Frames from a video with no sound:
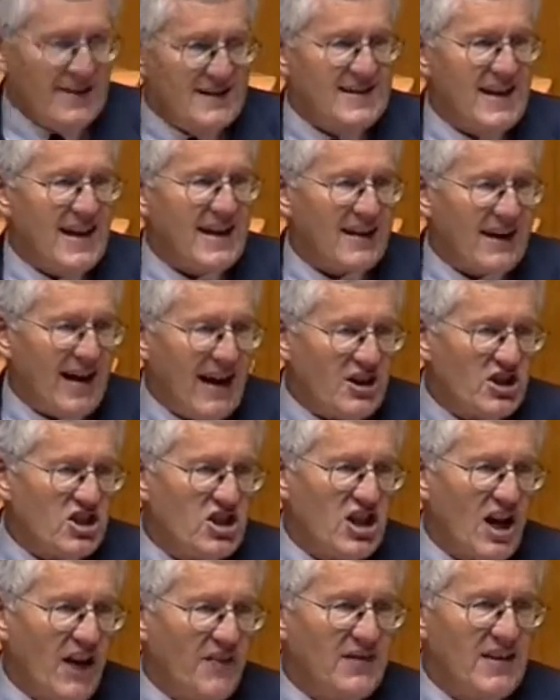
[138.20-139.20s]
sehr
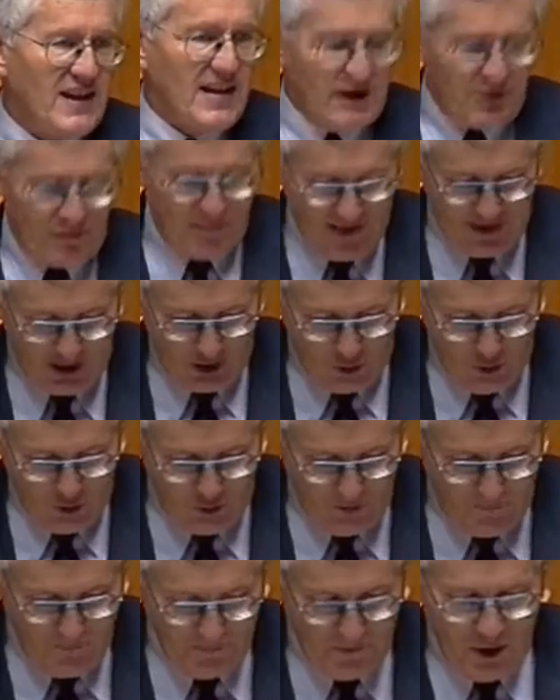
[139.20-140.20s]
rasch an die
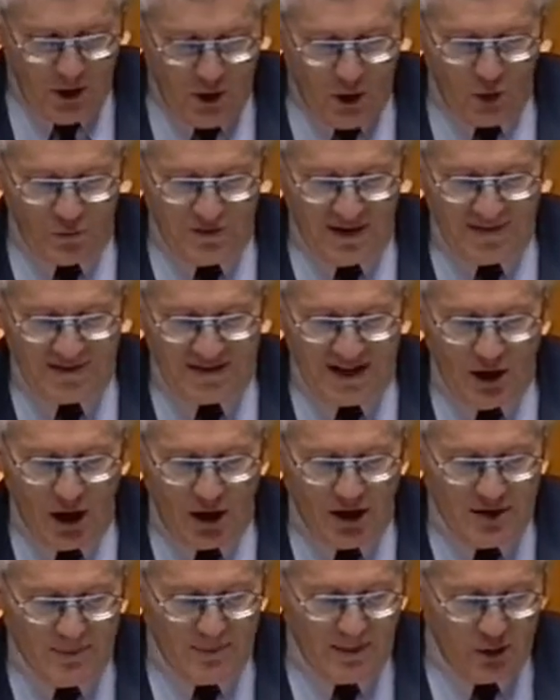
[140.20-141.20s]
Entwicklung und an die
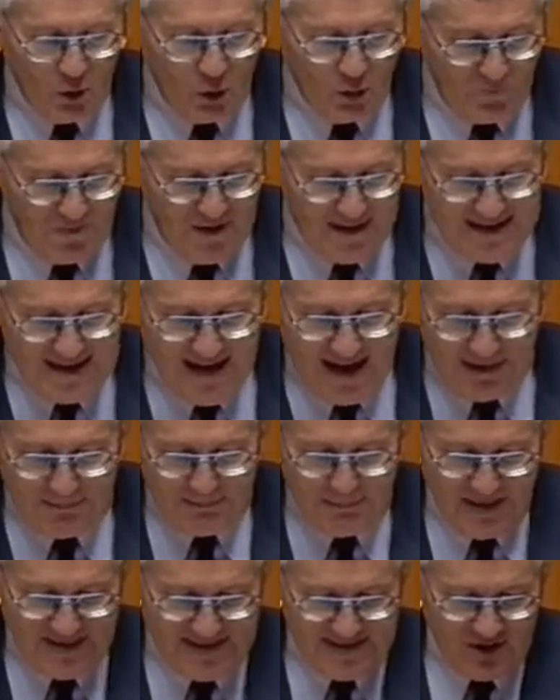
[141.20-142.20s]
neuen Bedürfnisse
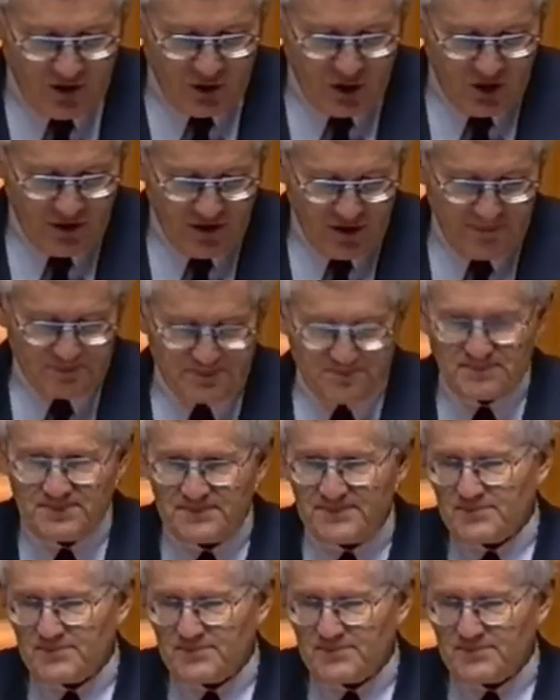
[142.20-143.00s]
anpassen können.